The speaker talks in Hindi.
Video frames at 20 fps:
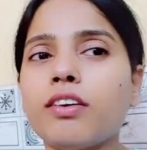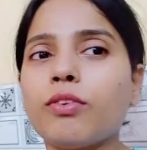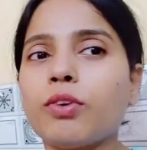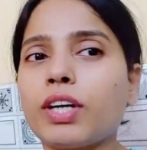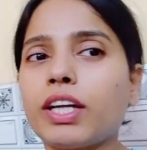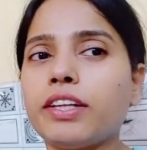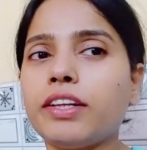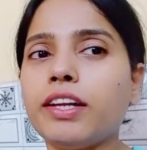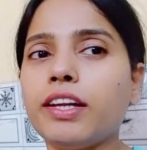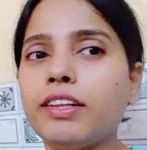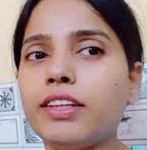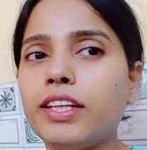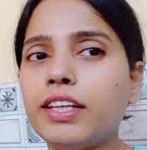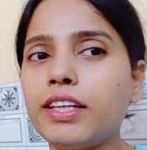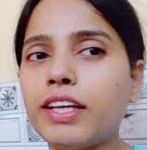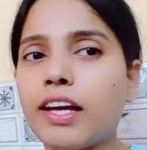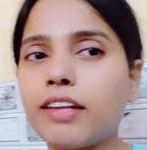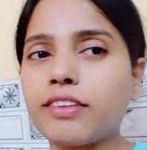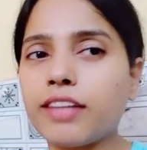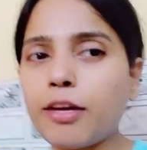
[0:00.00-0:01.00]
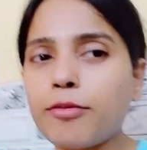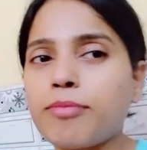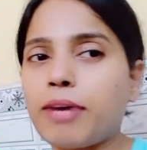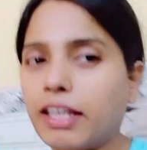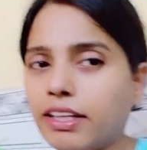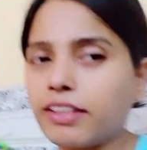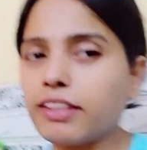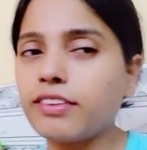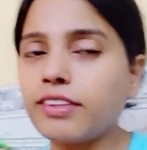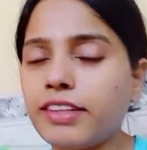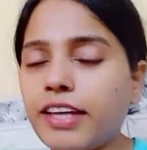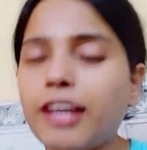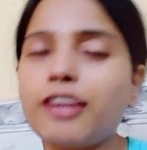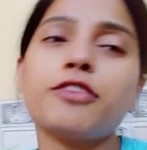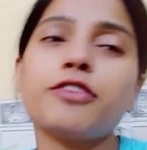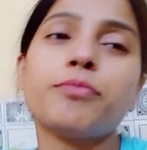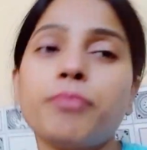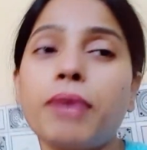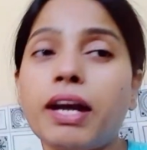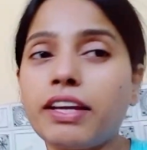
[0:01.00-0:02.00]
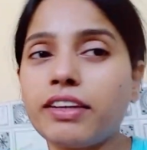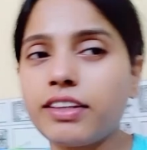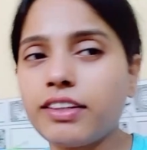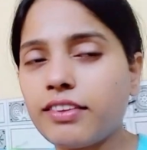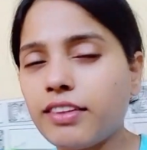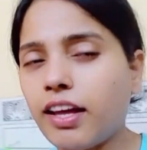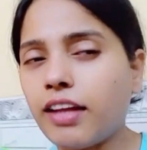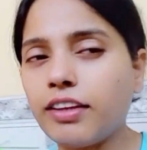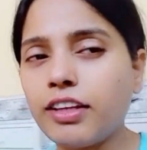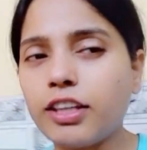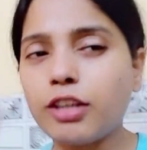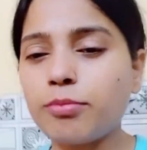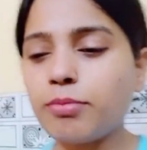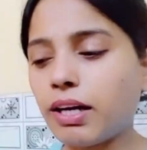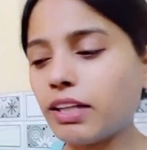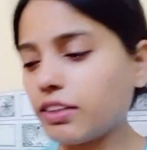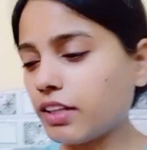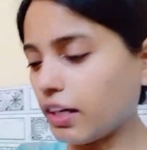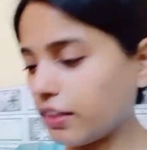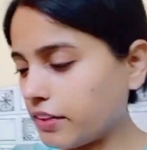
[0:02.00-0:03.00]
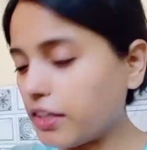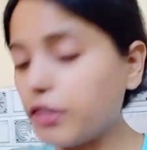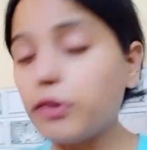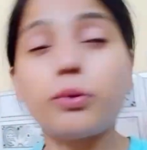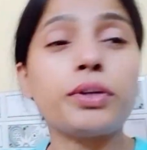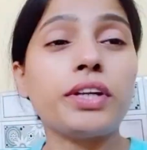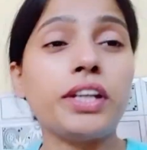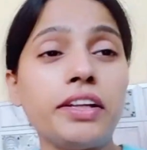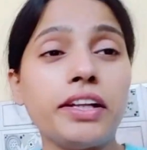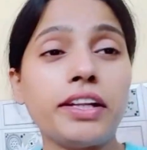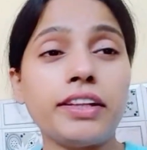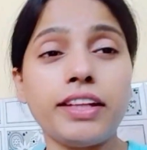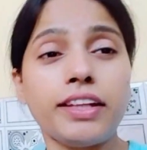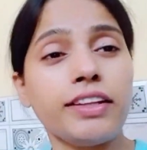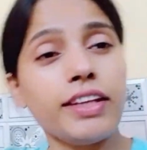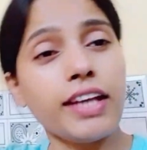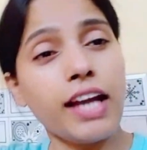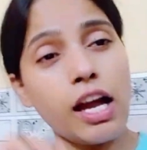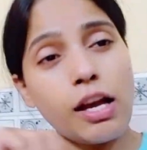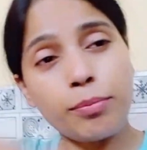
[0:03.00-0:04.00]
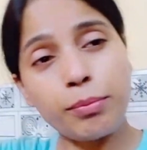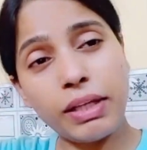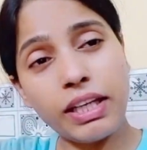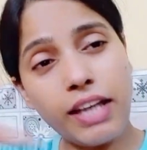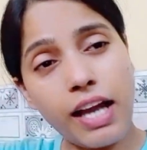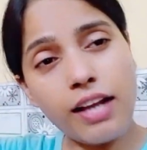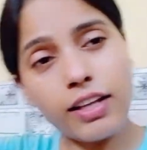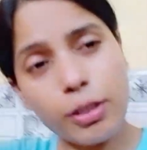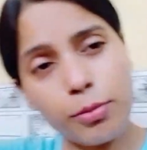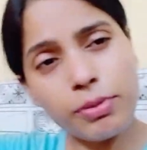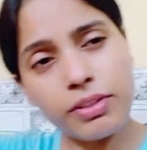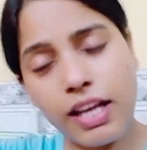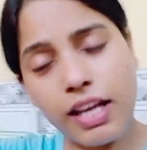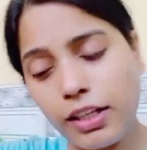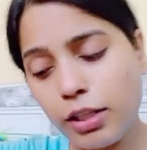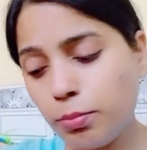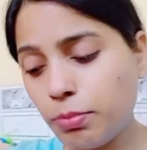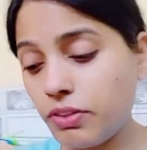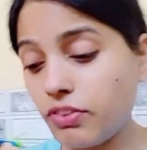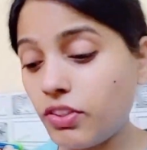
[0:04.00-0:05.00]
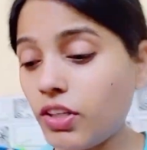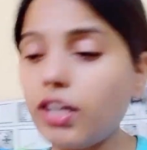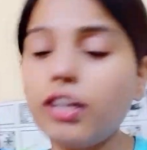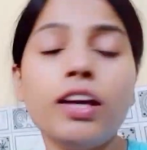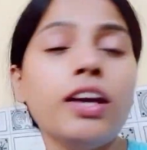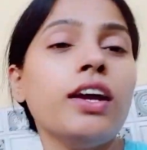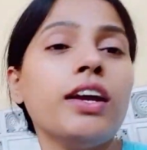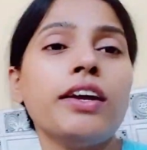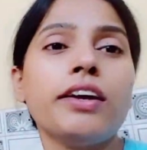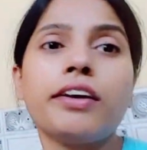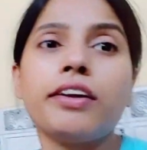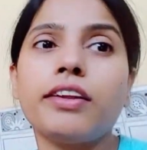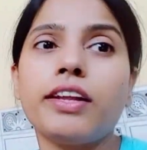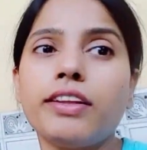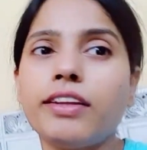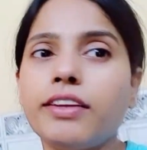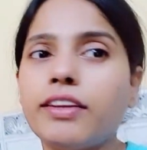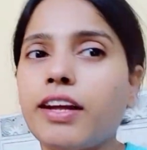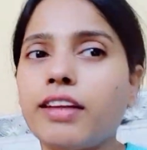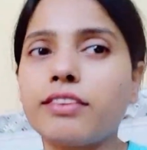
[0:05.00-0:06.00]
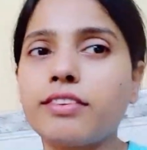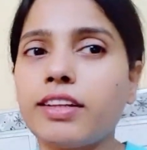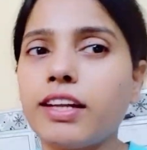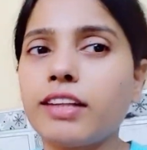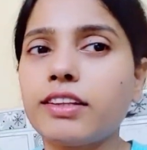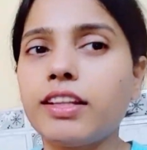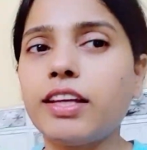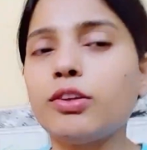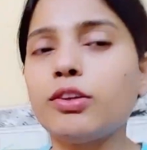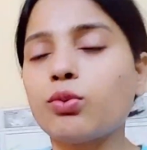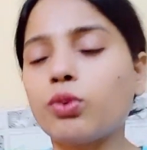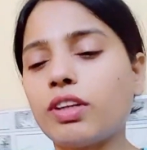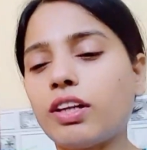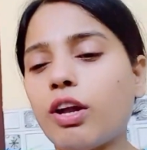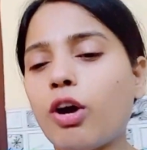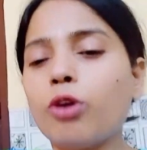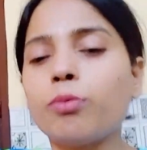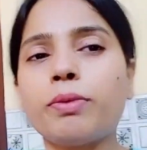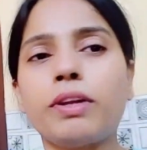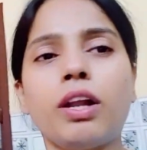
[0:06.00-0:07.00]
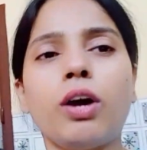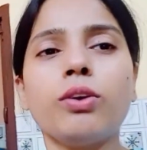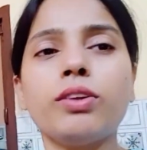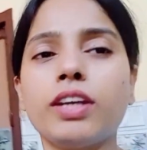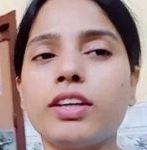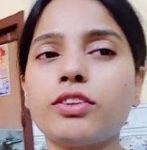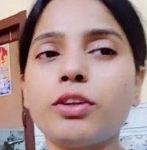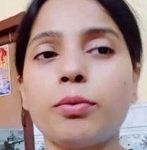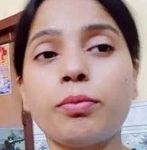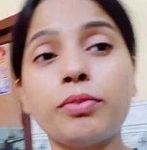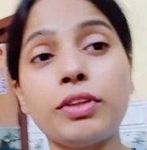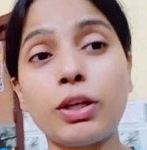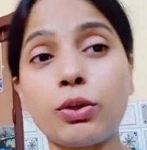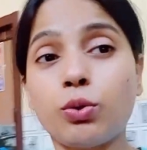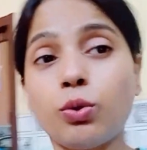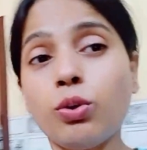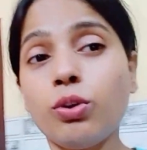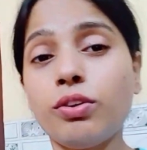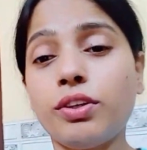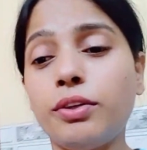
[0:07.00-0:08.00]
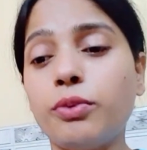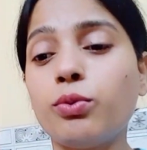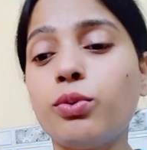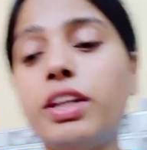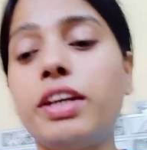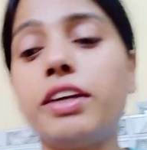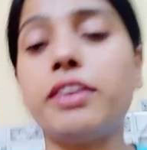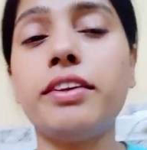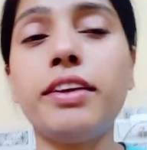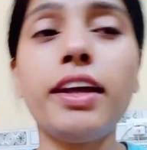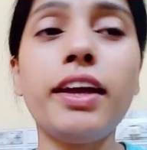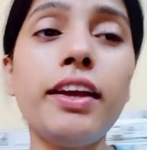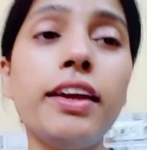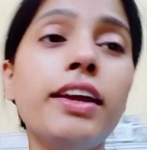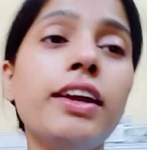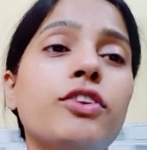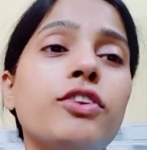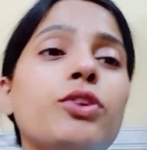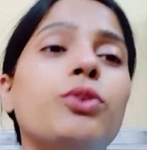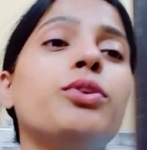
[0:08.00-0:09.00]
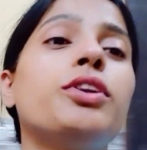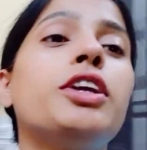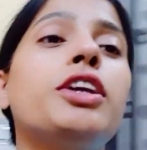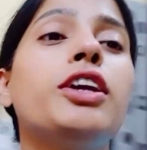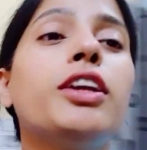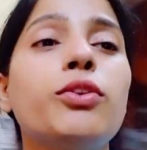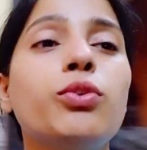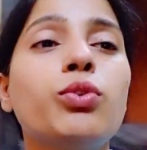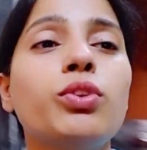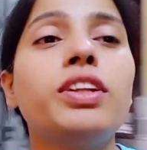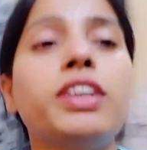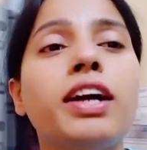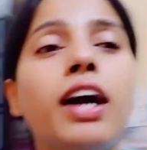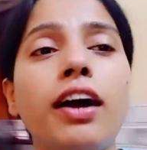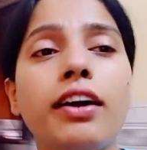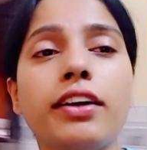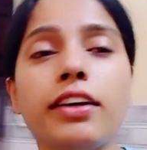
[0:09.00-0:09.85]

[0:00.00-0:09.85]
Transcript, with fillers: वो कहते हैं ना दी के आता है मायके से आए मायके से आने के बाद का यही रूटीन रहता है या मेरे आगे पीछे आगे पीछे ऐसे नाचते रहते हैं इनको खिलाओ पिलाओ ये सब देखो इनको देखना है चलो ठीक है इनको दिखा